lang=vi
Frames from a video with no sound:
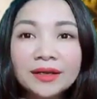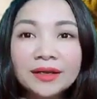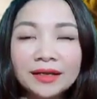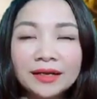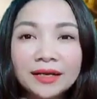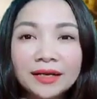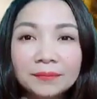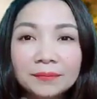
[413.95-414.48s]

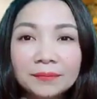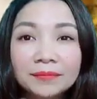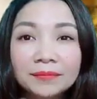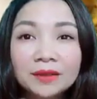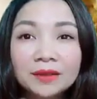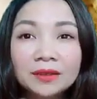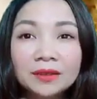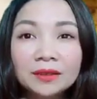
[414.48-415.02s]
Đặc điểm
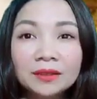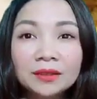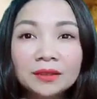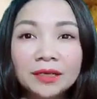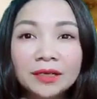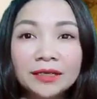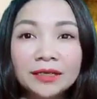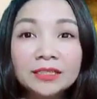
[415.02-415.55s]

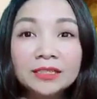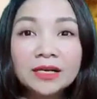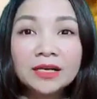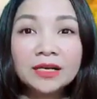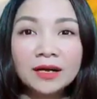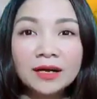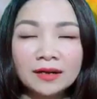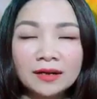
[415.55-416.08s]
Người
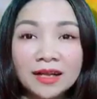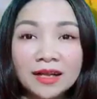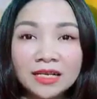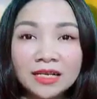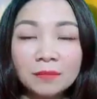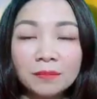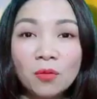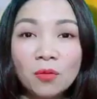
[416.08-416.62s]
sơ hở là
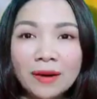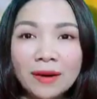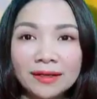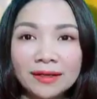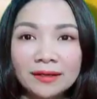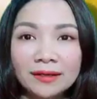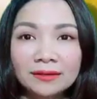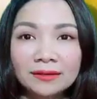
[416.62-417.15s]
trách móc bản
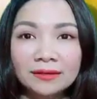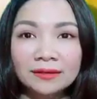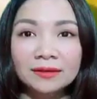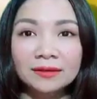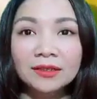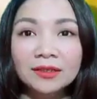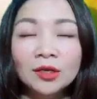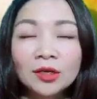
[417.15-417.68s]
thân
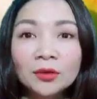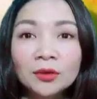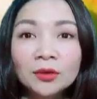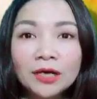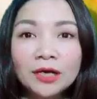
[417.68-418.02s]
Một